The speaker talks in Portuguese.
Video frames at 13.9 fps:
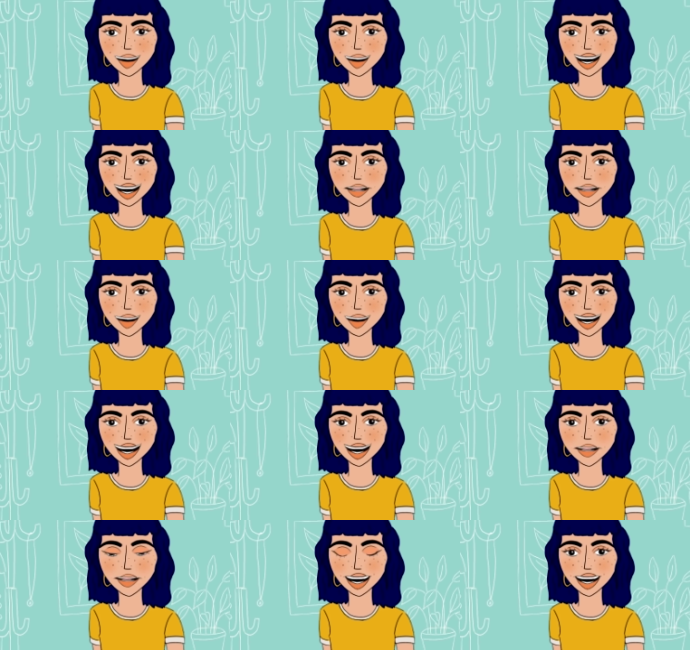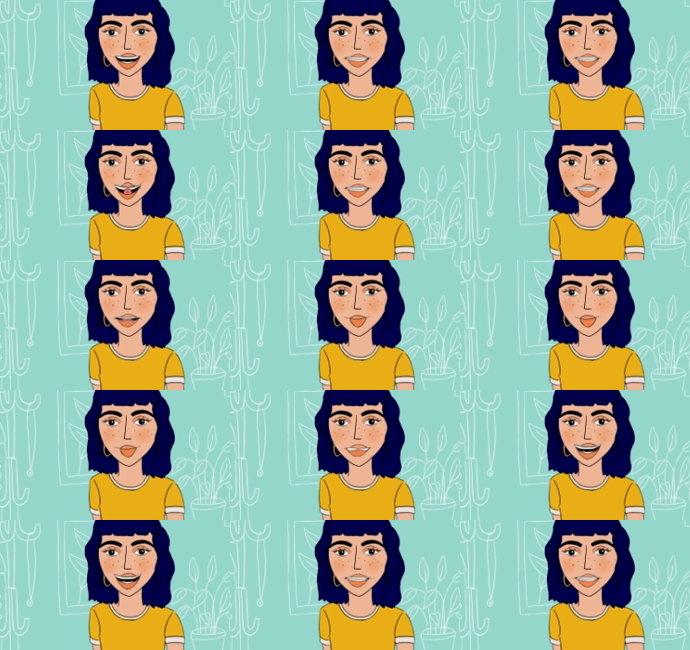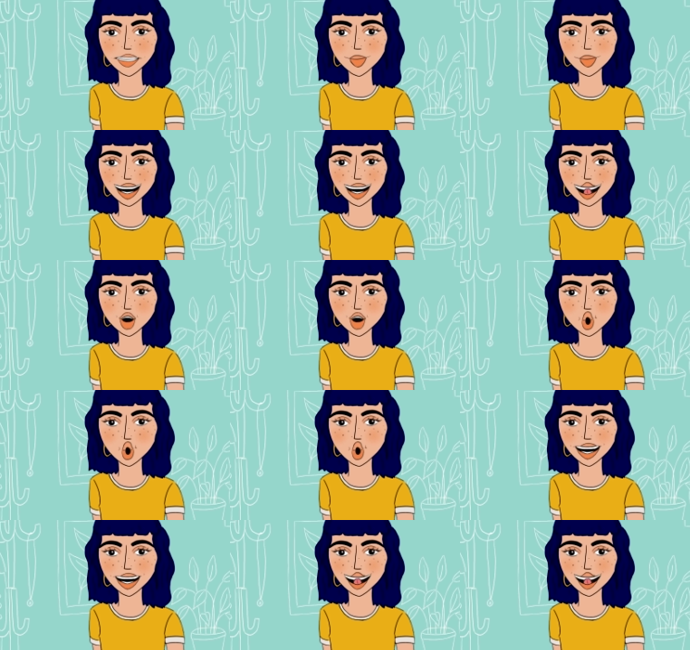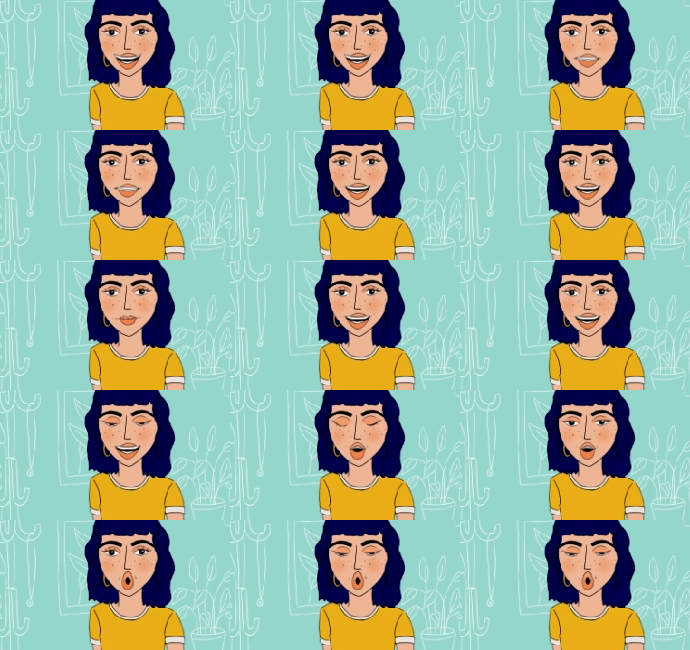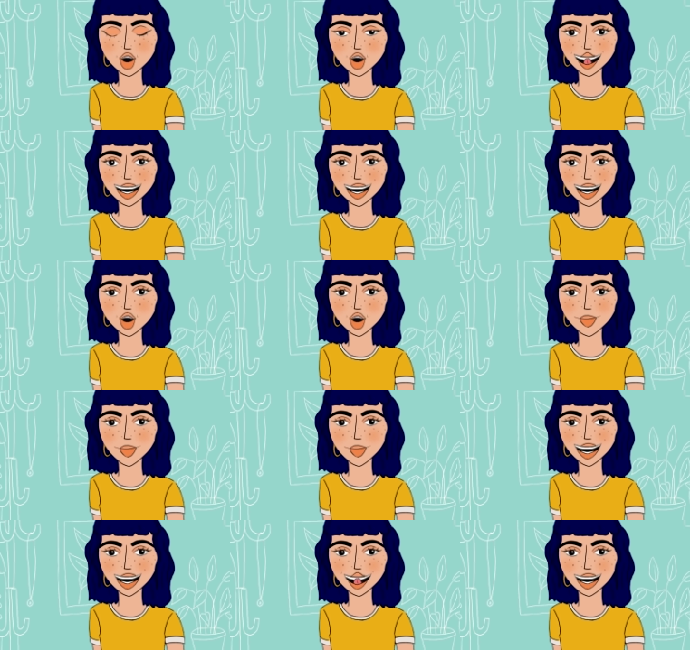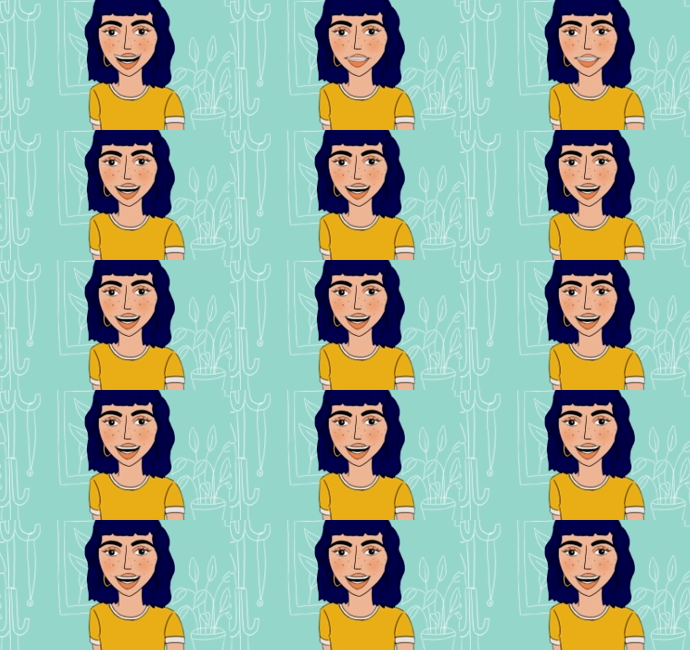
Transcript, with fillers: toda a carga que esse isolamento provoca no nosso, no nosso bem-estar, mais o